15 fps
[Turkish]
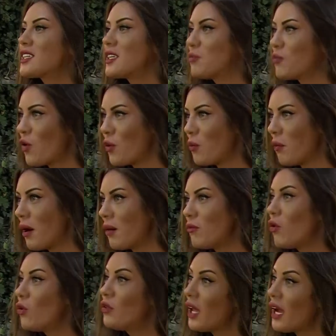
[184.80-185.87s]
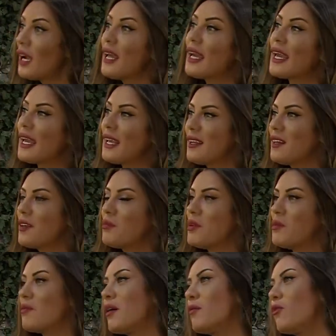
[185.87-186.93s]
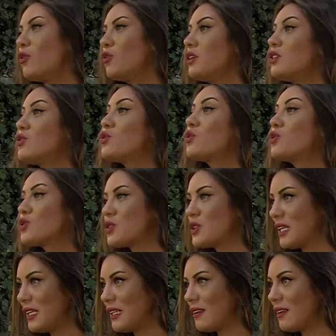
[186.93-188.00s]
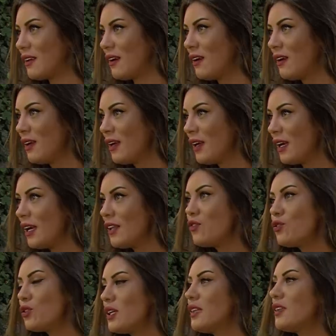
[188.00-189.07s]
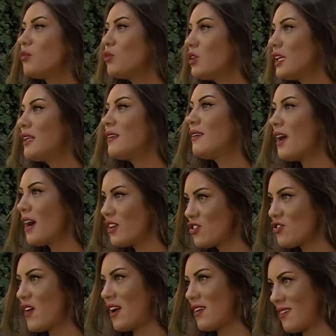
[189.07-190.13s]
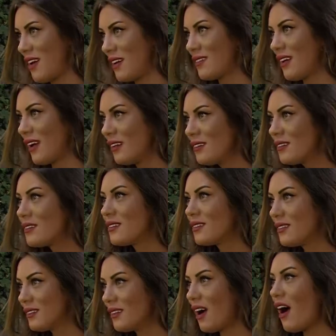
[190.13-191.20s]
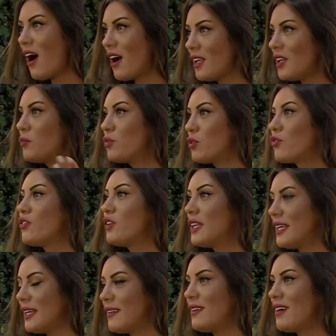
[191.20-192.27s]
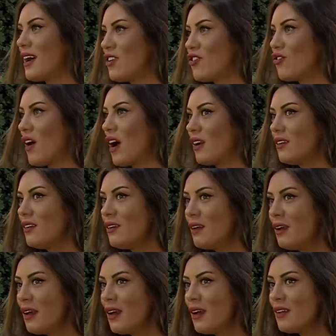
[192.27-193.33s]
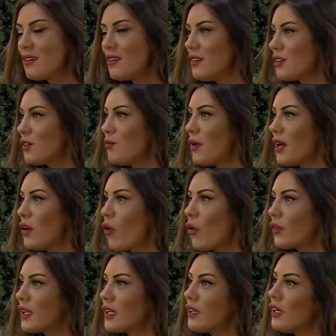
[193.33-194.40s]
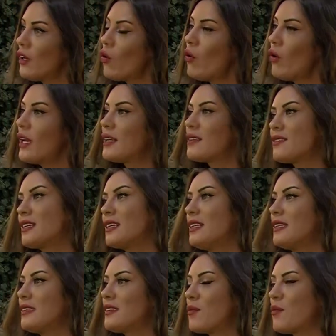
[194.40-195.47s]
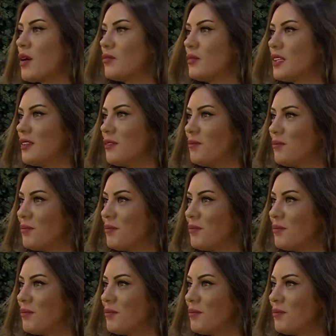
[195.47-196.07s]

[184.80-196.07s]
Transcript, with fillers: gibi olmam, onlarla eğlenebilmem onların çok hoşuna gitti. E, Türkiye'nin de buna ihtiyacı var zaten. Kesinlikle. Aile profiline ihtiyacı vardı. Sanırım ben oradaki o eksikliği tamamladım.